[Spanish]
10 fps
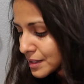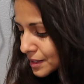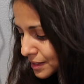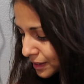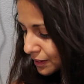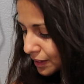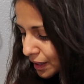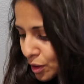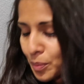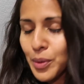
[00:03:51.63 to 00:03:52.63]
Se siente
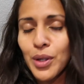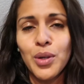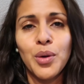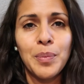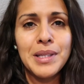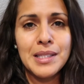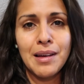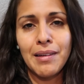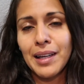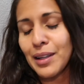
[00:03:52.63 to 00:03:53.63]
raro porque yo
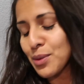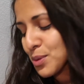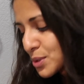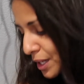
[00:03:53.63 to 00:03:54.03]
pensaba que no